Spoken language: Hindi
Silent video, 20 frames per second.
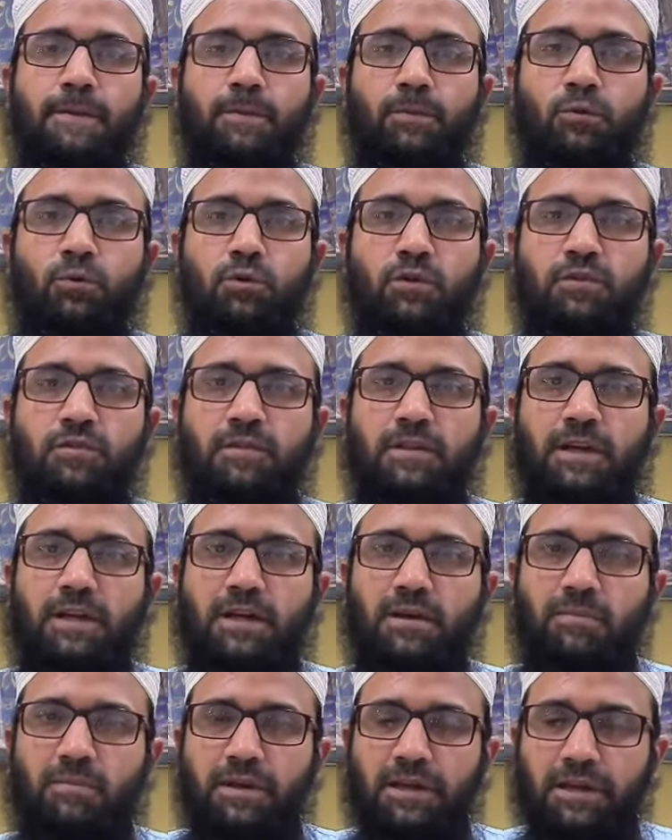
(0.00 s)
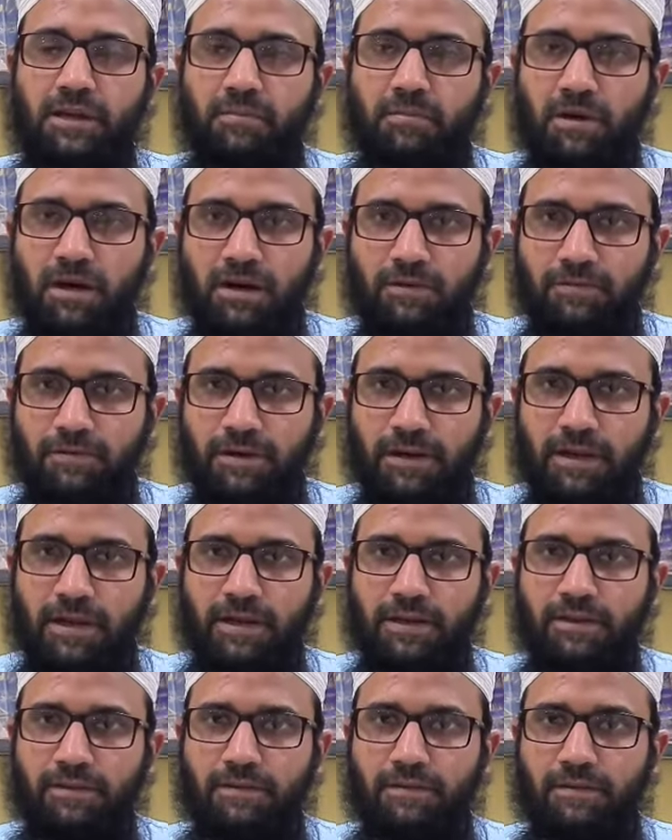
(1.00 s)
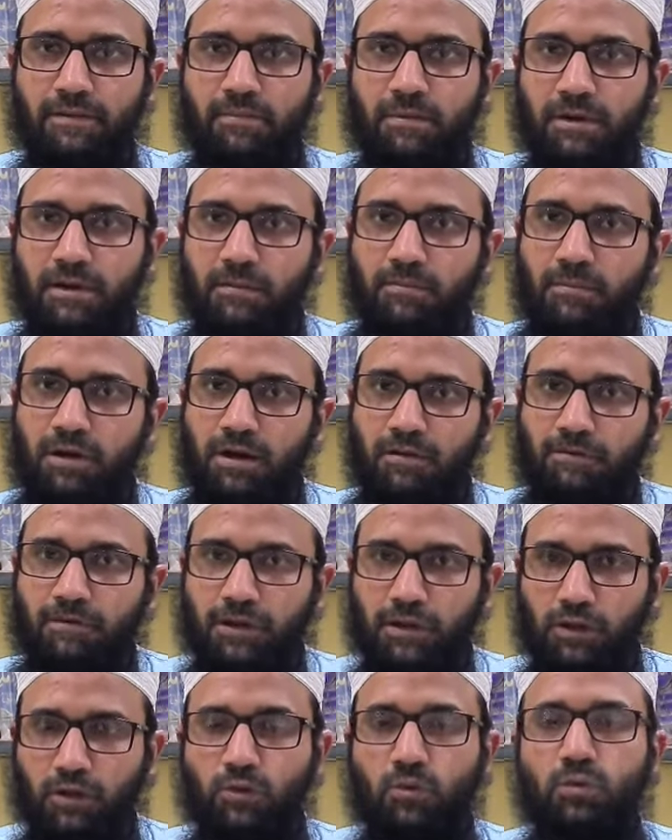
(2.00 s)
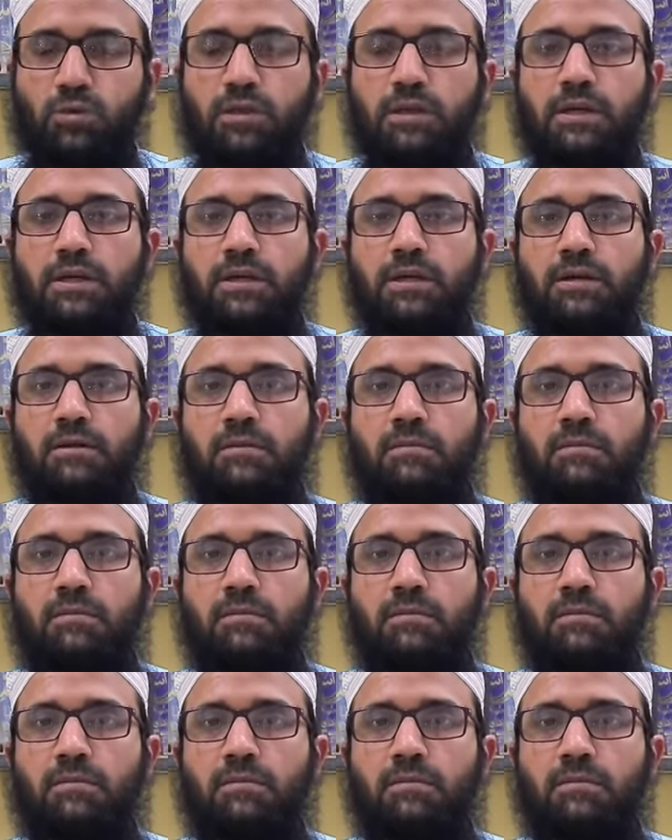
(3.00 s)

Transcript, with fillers: तो इस तरह मेहर माफ़ कराने से मेहर माफ़ नहीं होता है